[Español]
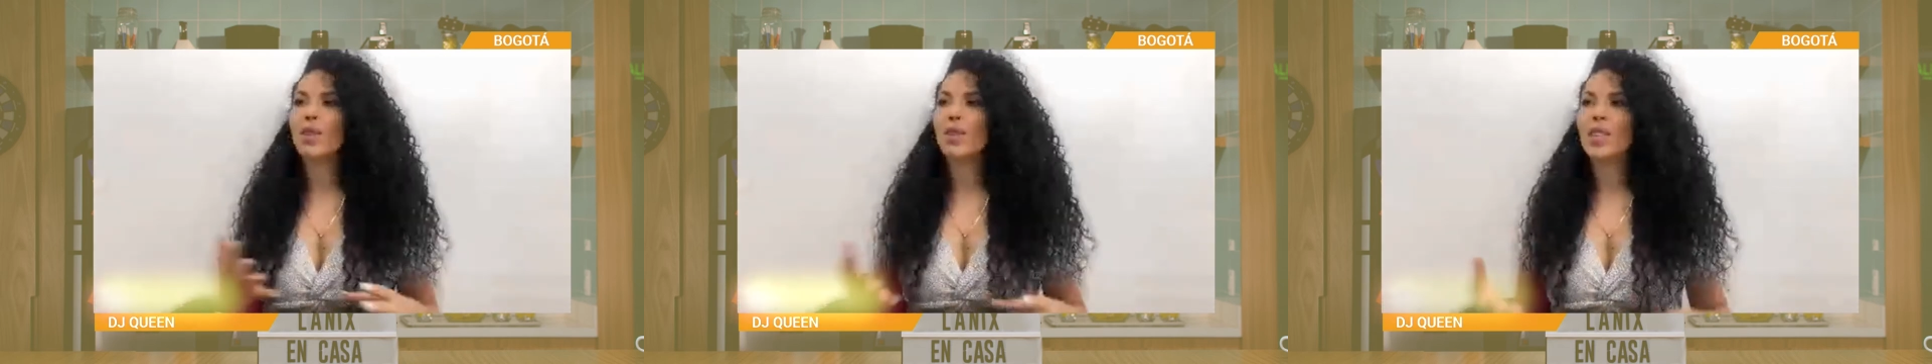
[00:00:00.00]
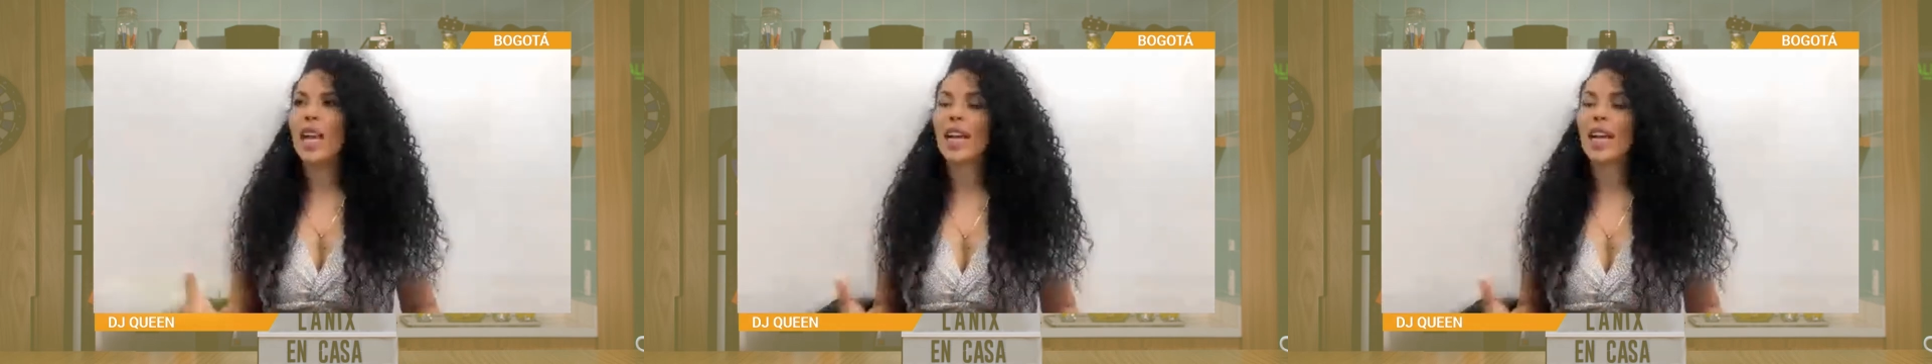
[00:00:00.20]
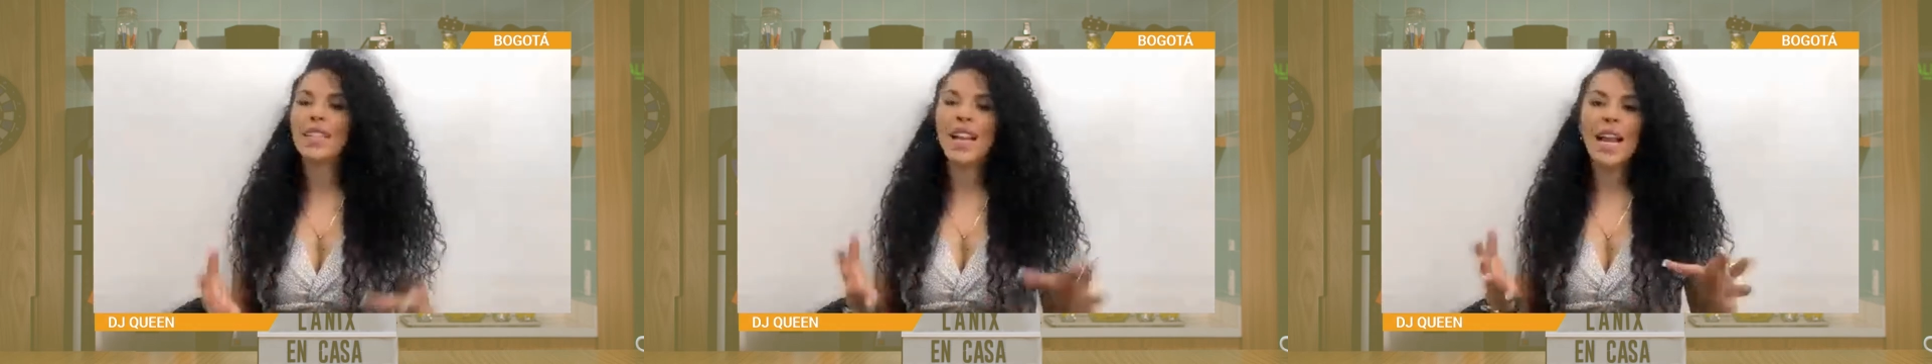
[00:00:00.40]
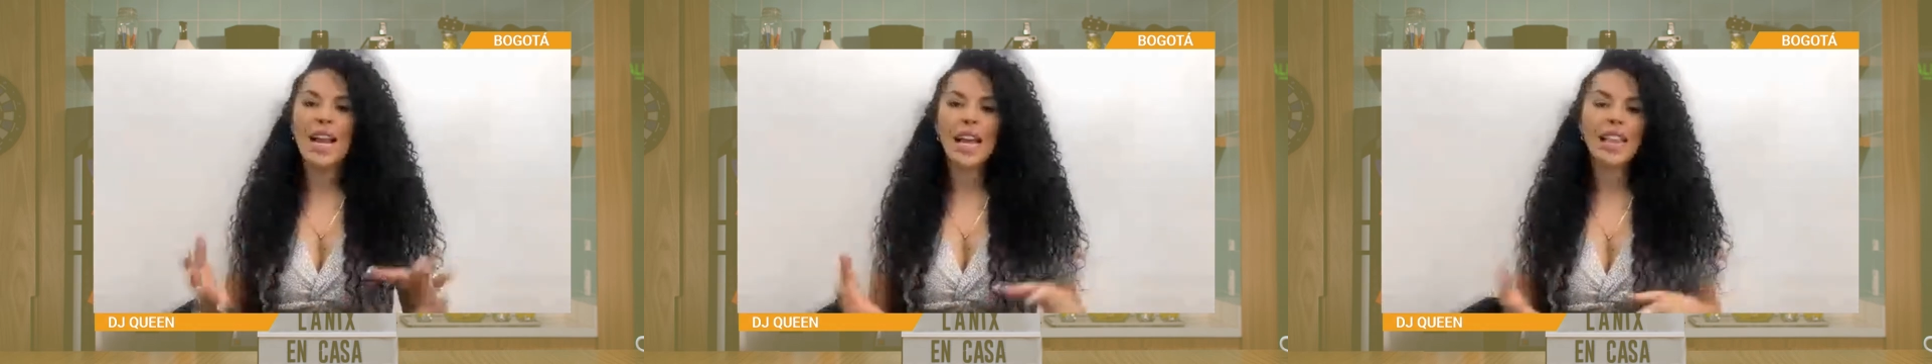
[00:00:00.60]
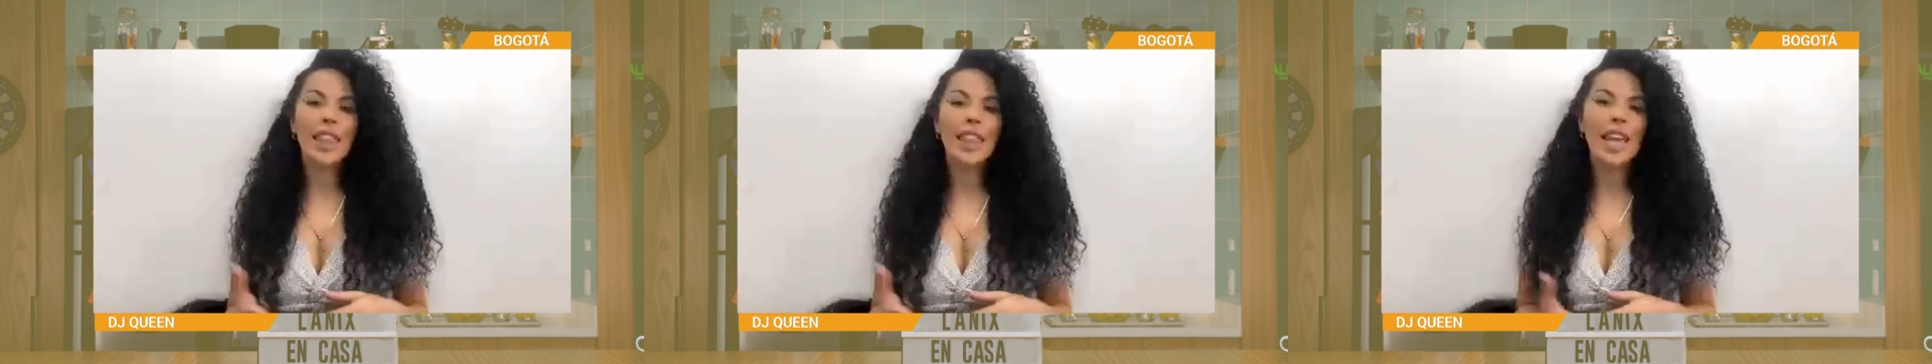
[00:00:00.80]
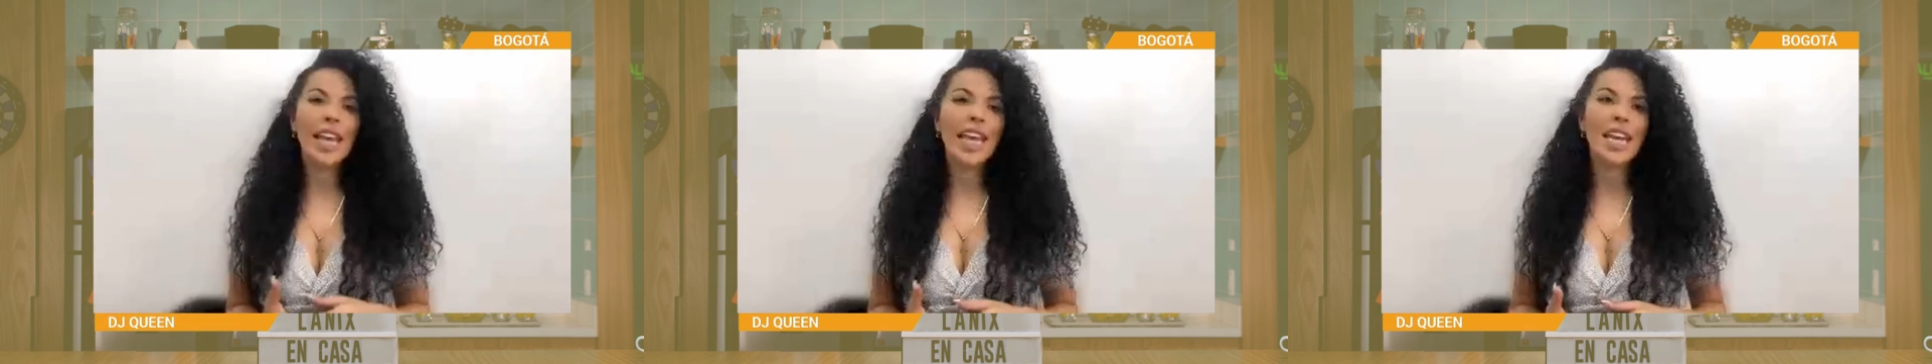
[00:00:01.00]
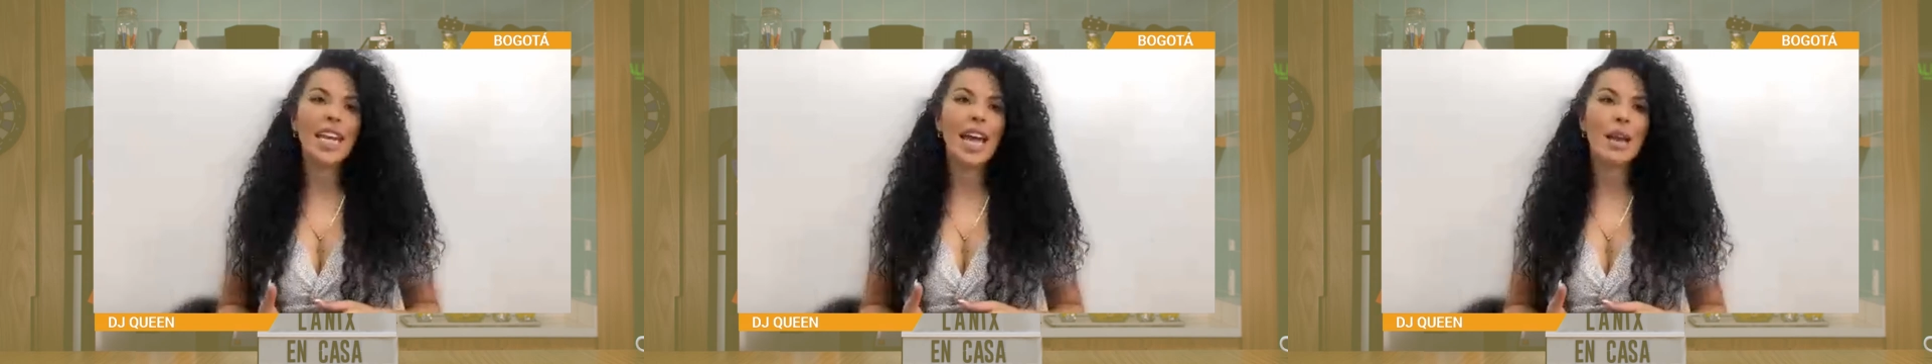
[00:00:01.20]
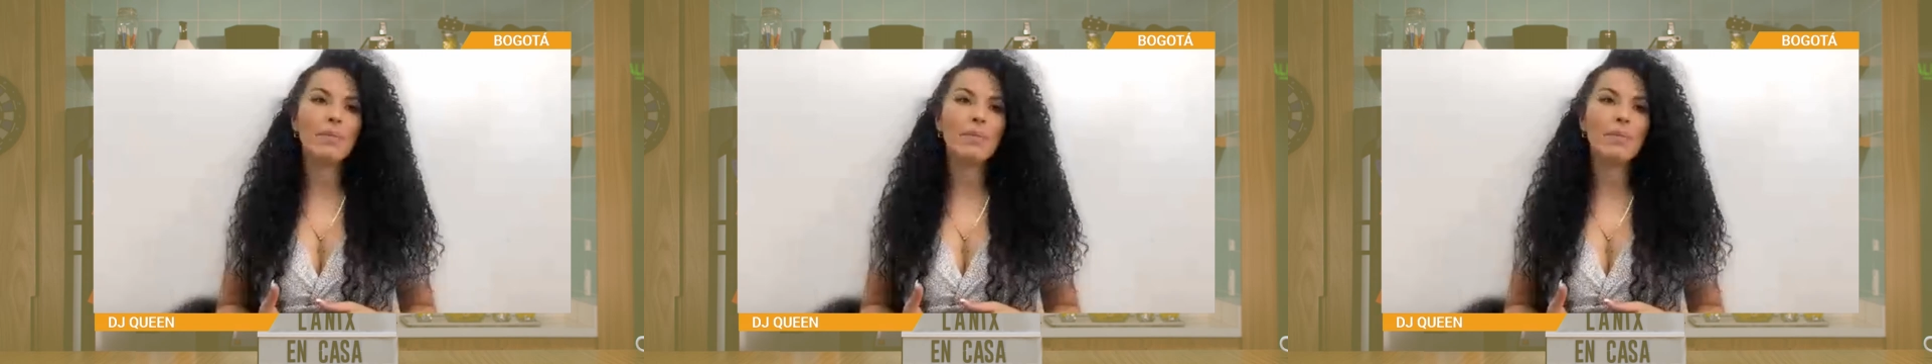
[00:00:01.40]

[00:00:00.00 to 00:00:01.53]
a las discotecas y a la gente que